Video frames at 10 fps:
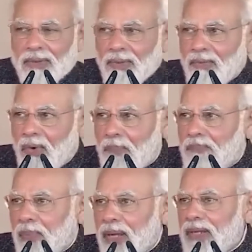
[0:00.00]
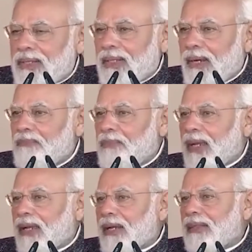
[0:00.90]
तो वो परिश्रम
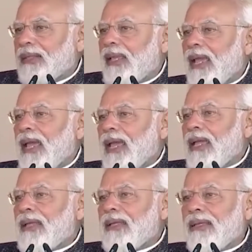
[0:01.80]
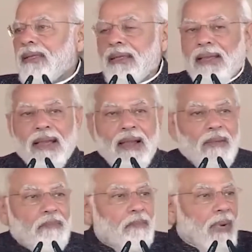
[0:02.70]
भी करती है
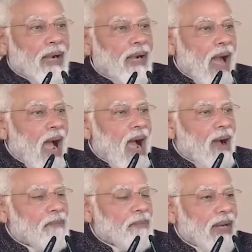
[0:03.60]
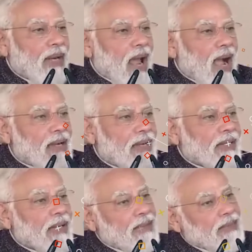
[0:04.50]
परिणाम भी ला
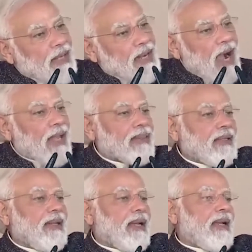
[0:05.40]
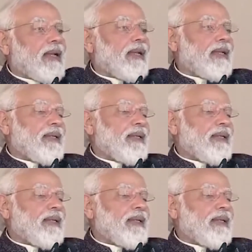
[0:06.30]
करके दिखाती है